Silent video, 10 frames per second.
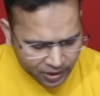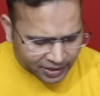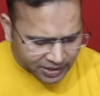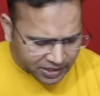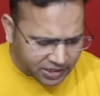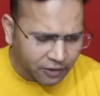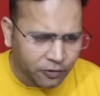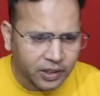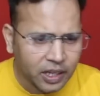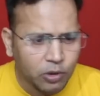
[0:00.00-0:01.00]
डी सिक्स का
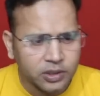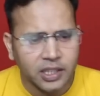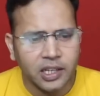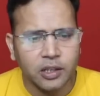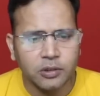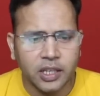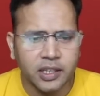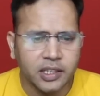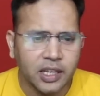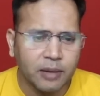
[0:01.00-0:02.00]
फंडा बहुत ही क्लियर होता
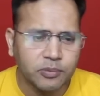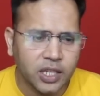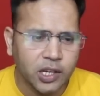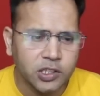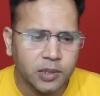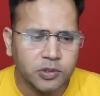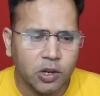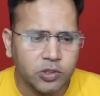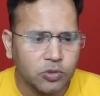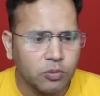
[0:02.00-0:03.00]
है कि आप चाहो जब
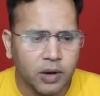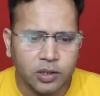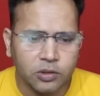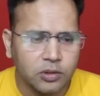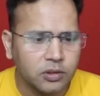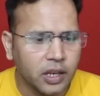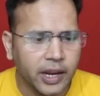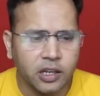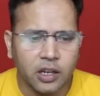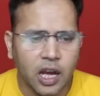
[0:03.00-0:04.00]
चाहो इसको मार दो
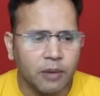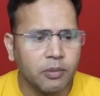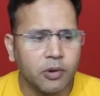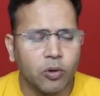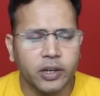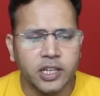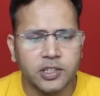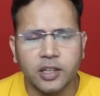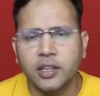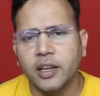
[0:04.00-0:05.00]
नाइट अब हमें कोई
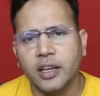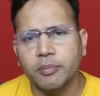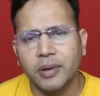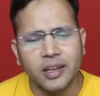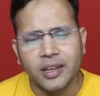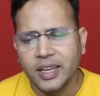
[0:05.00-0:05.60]
टेंशन नहीं है यहाँ पे